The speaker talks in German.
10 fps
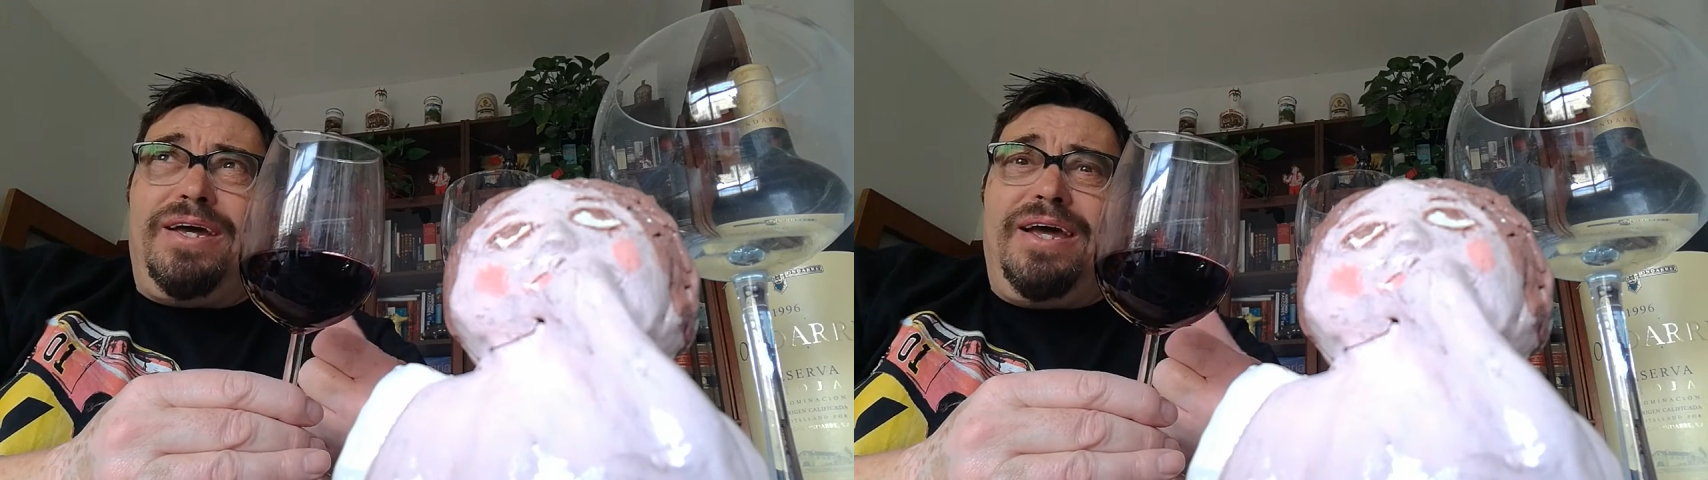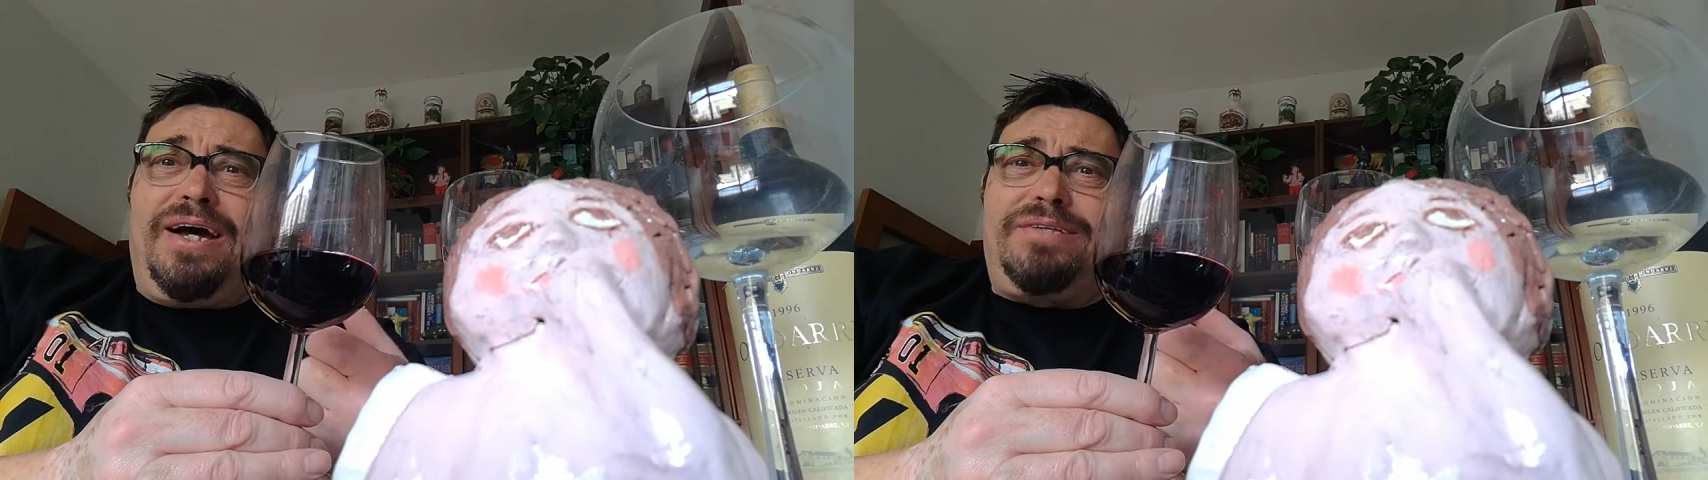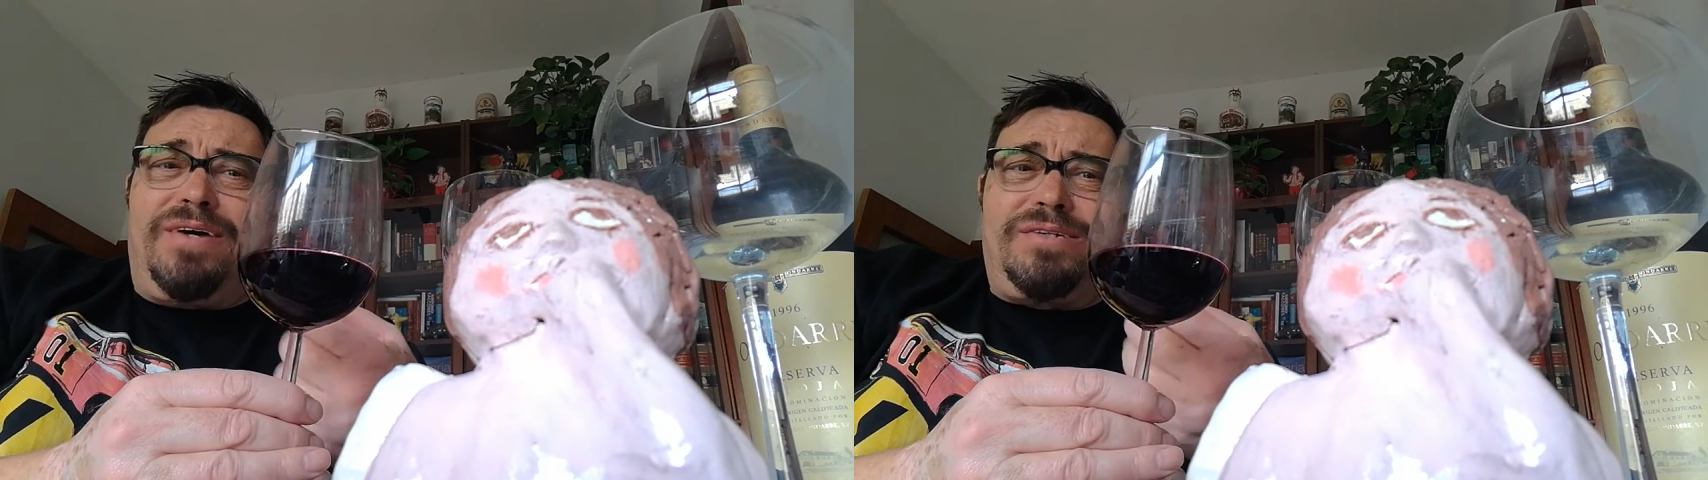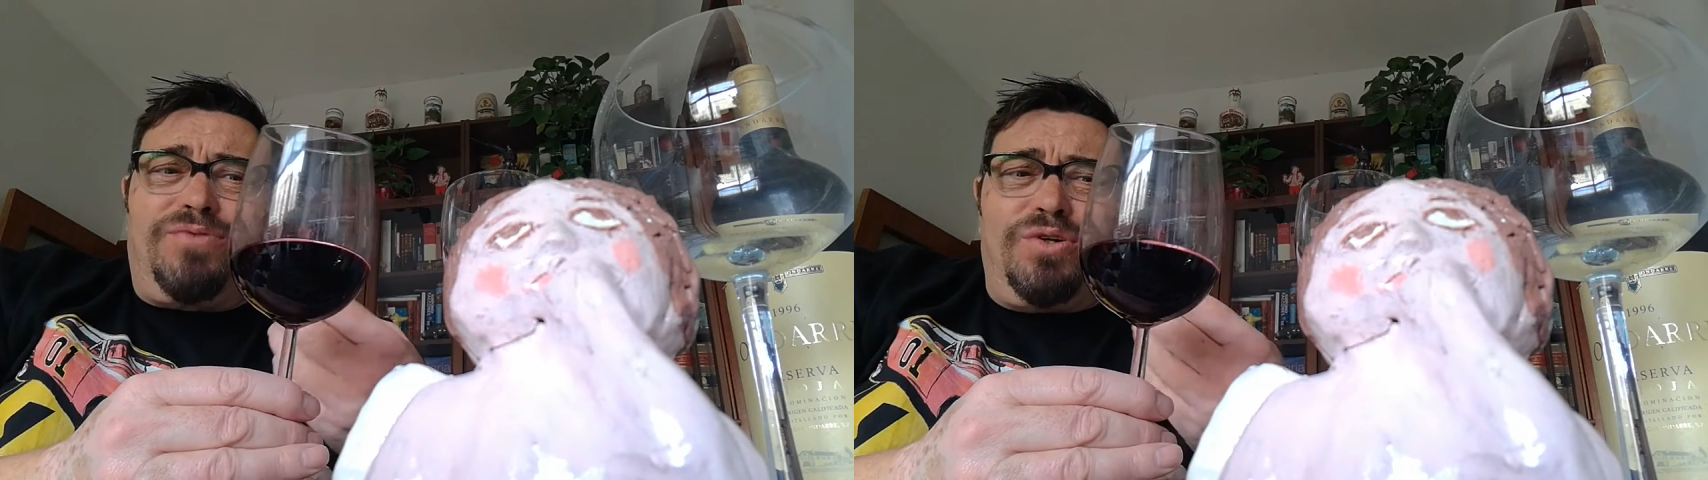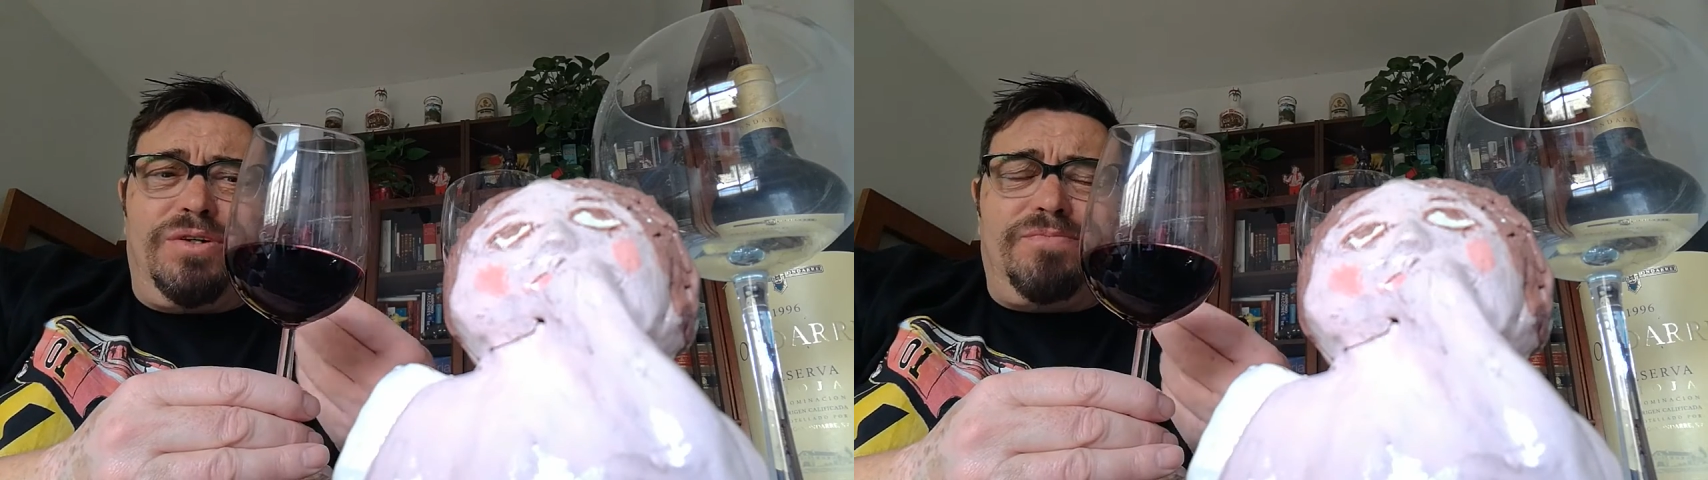er hat was
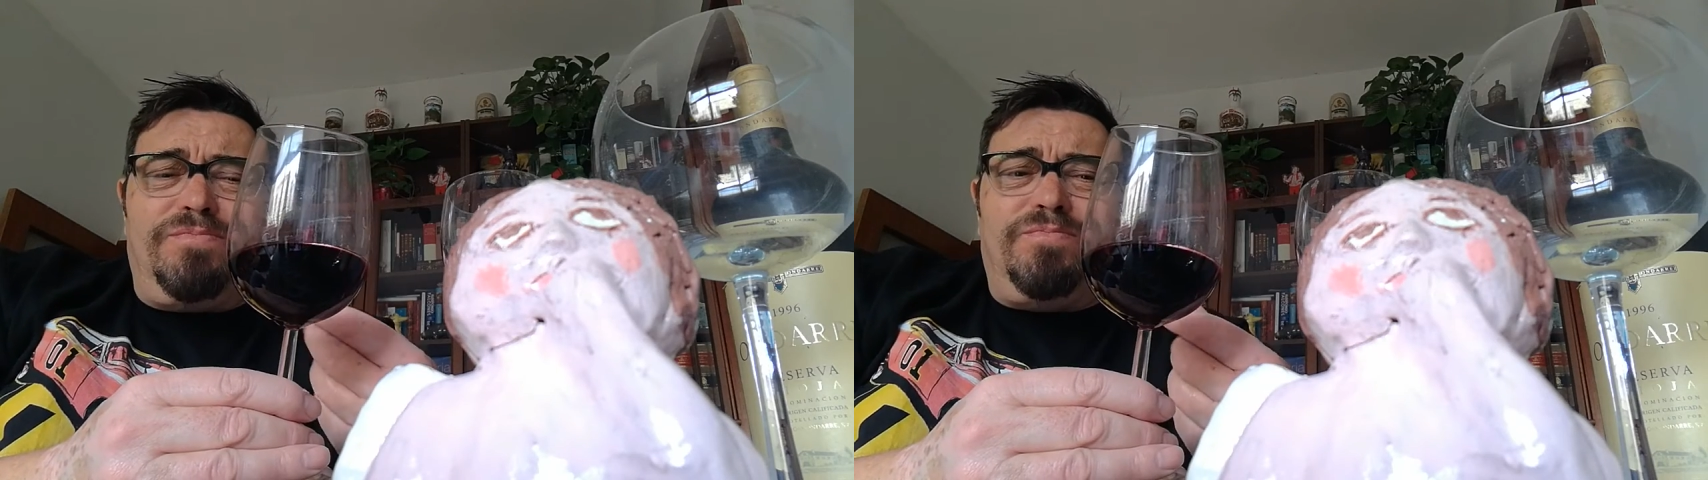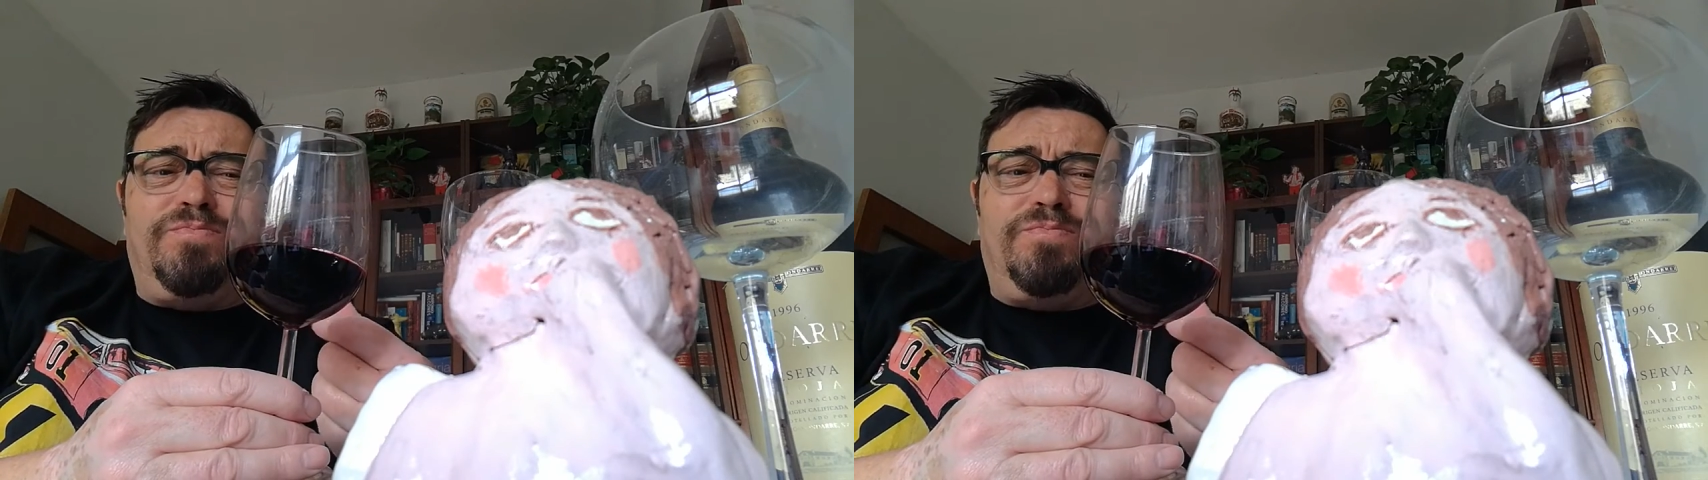von,